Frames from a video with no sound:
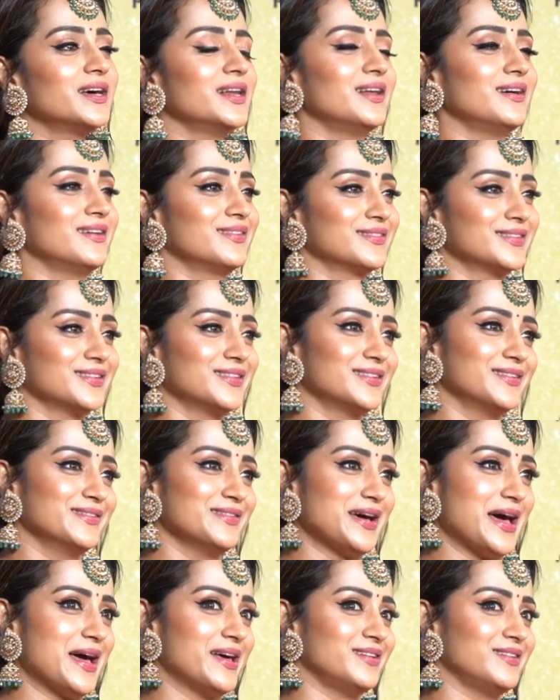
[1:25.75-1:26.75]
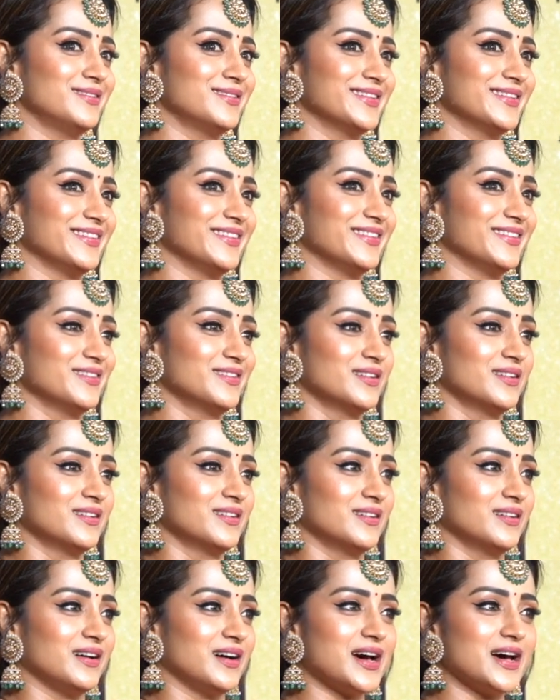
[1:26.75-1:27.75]
நல்லா இருந்தது அண்ட்
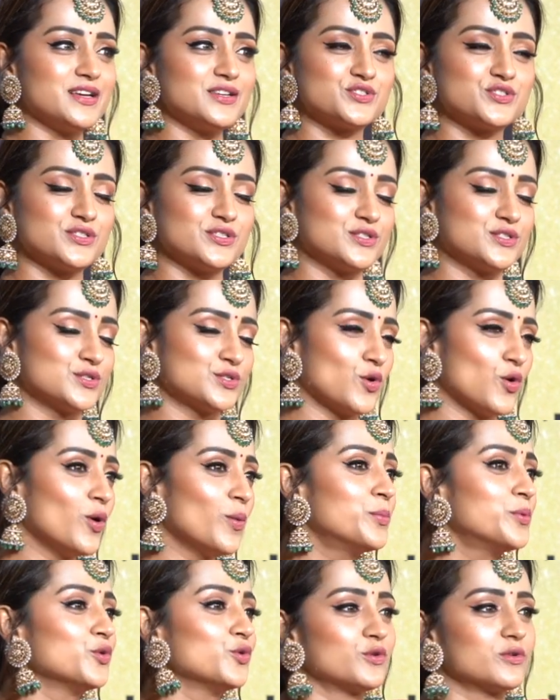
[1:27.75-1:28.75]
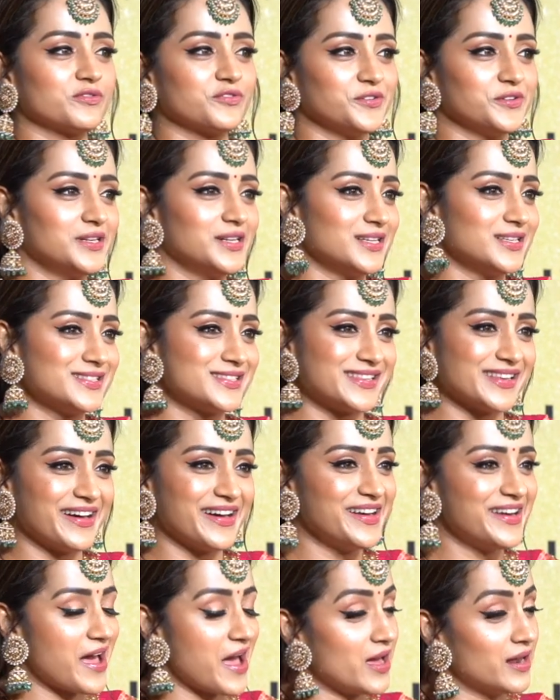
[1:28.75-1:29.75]
ஆஷ் இஸ் ஸோ பியூட்டிஃபுல்
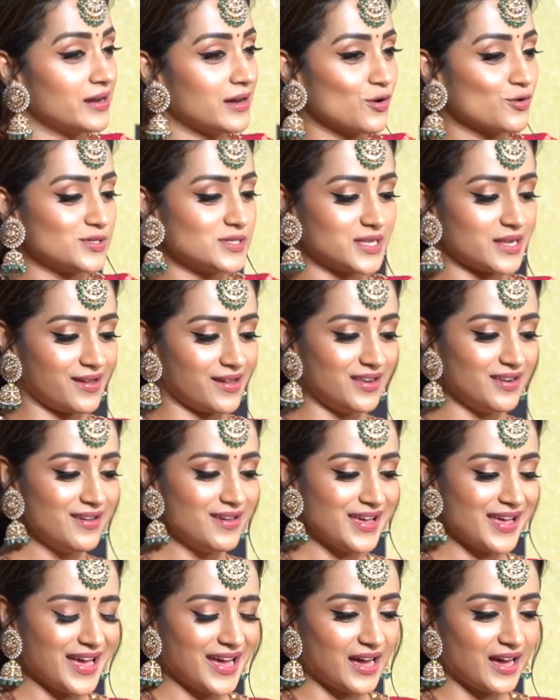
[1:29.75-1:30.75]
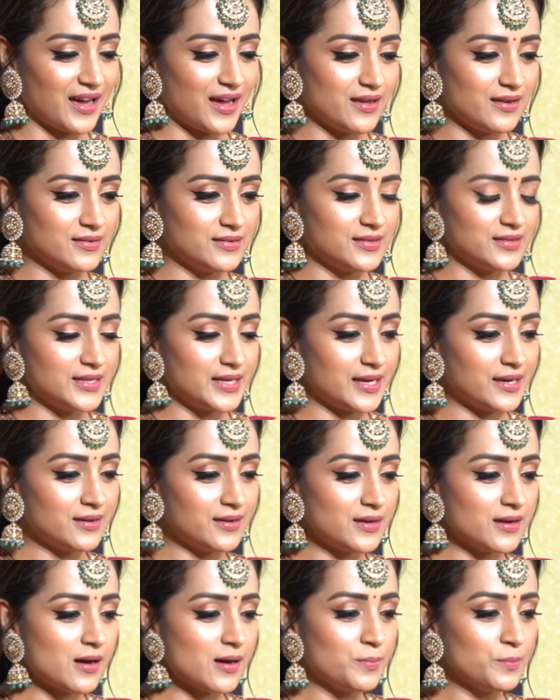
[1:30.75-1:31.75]
இன்சைட் அண்ட் அவுட் சைட் அண்ட் இது
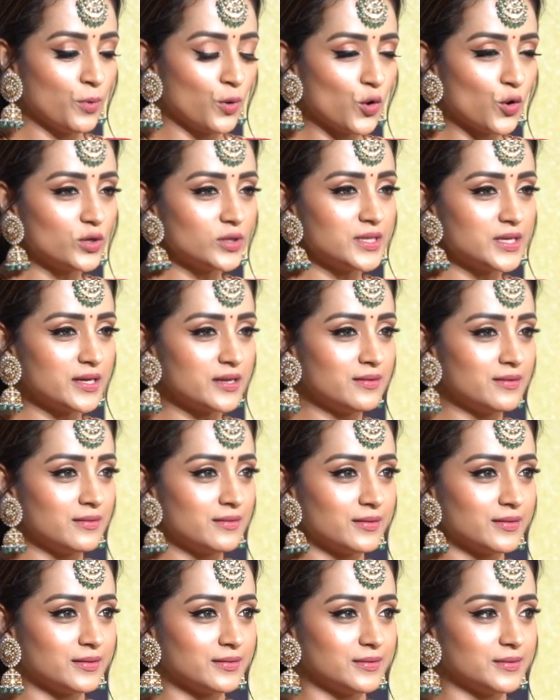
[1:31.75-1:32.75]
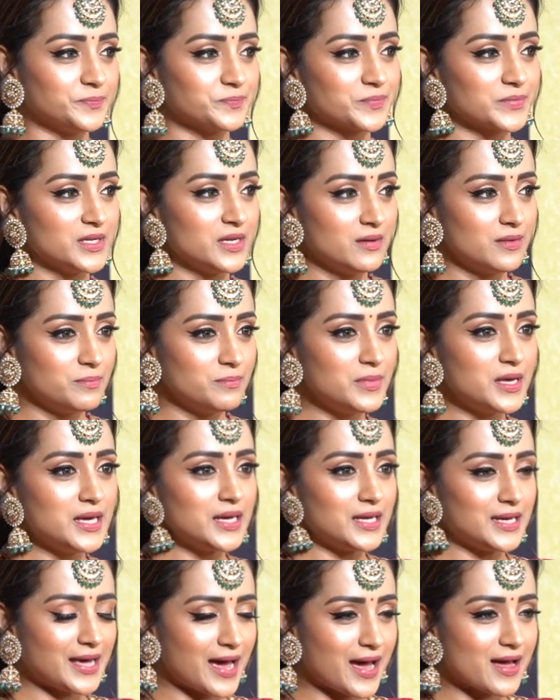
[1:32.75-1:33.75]
என்னென்னா மோர் தென் மீ
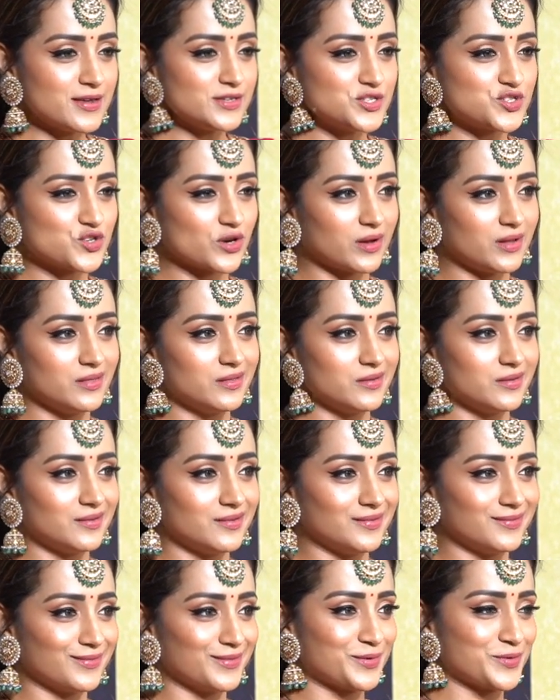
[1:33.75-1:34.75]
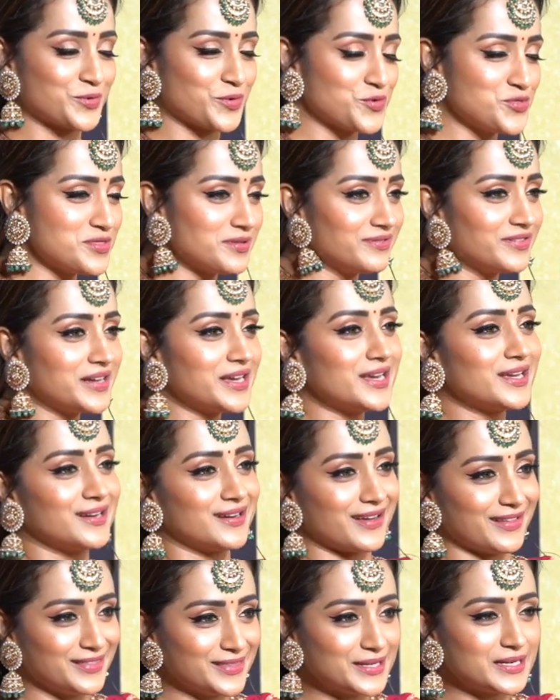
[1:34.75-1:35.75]
அண்ட் ஆஷ் அந்த குந்தவை
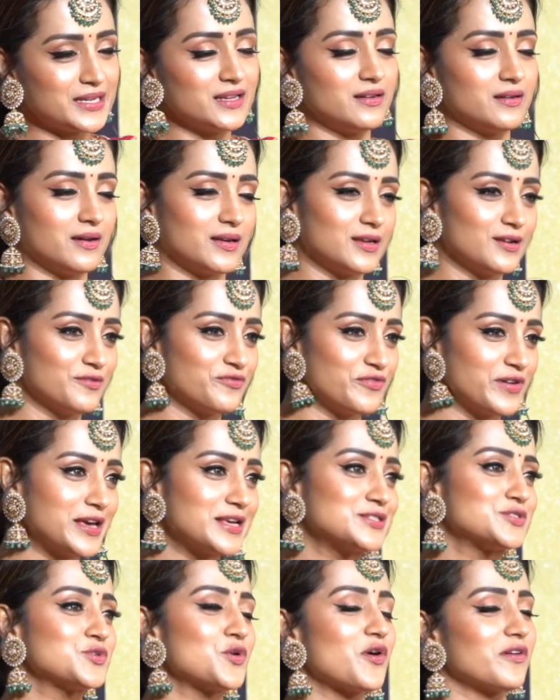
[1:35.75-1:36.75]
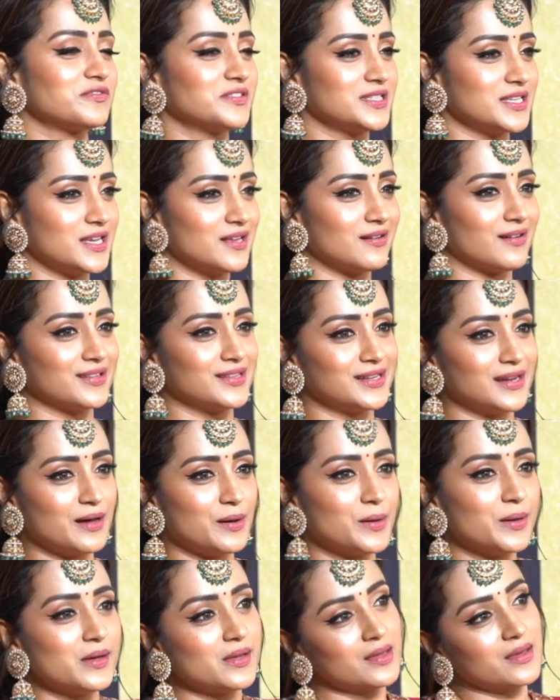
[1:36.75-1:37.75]
அண்ட் நந்தினி நிறைய ஃபேஸ் ஆஃப் சீன் அதெல்லாம்